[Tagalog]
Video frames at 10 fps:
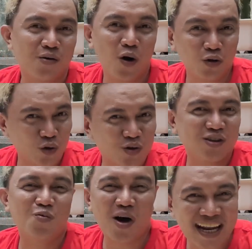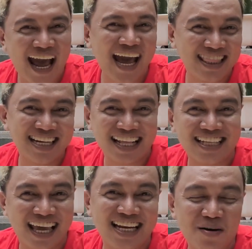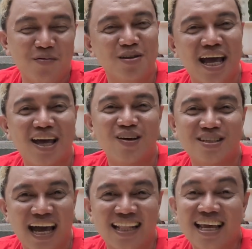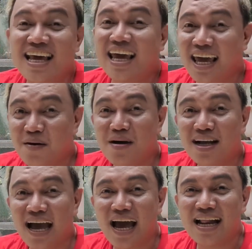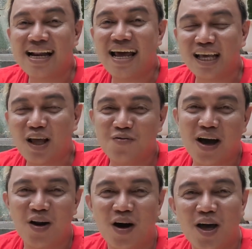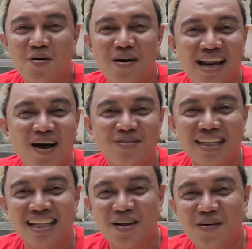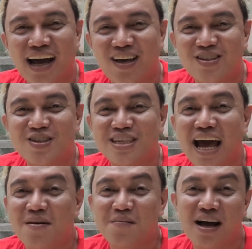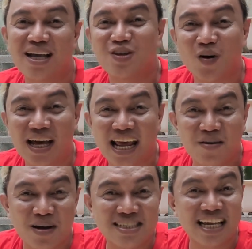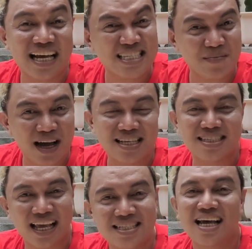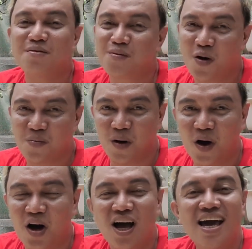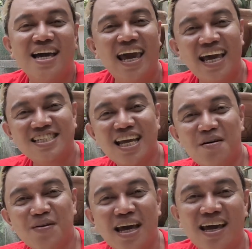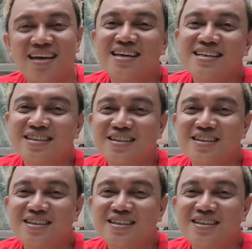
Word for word: road to 100k na po tayo dyan eh mag-like and follow kayo para updated naman kayo dun sa aming mga new arrivals saka sa mga sales at promo. And syempre,